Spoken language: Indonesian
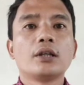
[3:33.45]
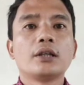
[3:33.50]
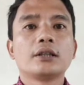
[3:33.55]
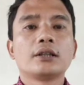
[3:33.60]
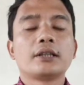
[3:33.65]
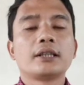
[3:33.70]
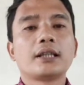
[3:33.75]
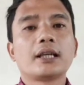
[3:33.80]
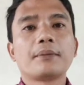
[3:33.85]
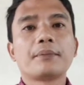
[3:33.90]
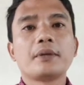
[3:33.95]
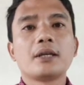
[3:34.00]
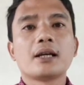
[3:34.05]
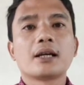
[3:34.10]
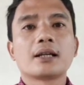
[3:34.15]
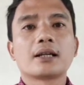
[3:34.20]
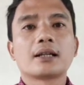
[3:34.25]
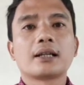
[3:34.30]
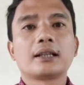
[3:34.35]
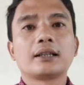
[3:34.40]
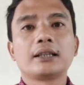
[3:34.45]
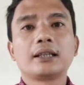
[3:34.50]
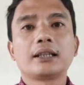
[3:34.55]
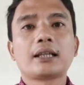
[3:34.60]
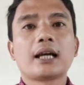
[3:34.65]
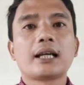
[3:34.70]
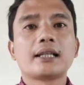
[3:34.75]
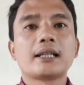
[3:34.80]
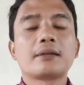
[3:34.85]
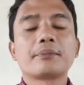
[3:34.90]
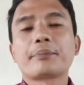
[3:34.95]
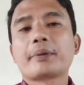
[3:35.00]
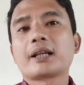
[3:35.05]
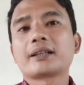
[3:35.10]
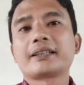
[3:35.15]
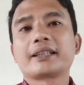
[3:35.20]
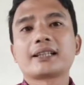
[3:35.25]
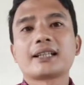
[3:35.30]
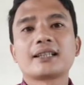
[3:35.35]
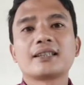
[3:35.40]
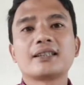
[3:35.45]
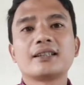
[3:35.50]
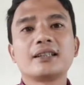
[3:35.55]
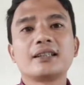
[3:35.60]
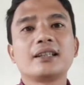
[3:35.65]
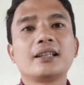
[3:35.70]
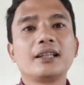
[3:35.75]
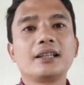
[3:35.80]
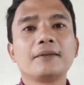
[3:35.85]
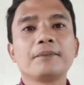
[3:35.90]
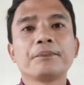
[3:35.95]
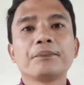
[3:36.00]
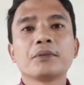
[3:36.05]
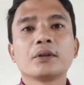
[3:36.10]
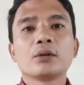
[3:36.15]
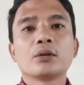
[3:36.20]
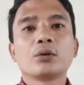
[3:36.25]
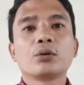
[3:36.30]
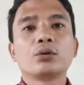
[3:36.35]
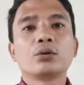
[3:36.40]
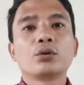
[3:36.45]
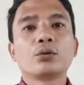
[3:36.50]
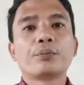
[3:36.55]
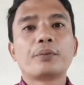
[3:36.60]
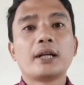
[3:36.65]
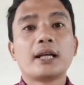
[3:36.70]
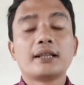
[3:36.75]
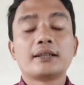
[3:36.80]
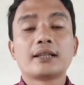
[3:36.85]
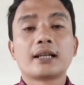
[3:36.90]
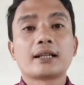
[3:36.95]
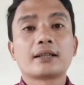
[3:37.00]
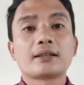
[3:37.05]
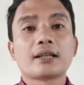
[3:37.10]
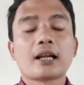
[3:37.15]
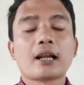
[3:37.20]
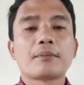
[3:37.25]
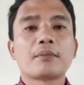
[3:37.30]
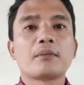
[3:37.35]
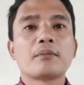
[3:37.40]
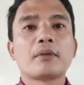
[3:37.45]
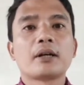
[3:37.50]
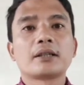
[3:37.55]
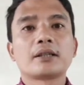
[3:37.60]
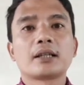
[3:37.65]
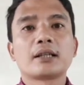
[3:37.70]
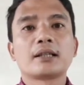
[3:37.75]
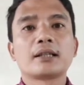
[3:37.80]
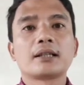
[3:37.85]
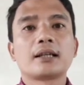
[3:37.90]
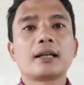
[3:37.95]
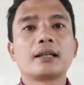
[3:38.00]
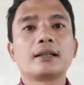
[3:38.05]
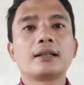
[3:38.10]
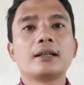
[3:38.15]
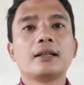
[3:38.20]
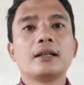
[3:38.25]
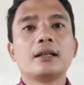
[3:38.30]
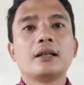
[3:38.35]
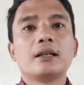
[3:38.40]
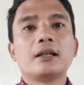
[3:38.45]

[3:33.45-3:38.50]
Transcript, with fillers: sehingga biar nanti kalian praktekkan sendiri untuk belajar cara membaca dengan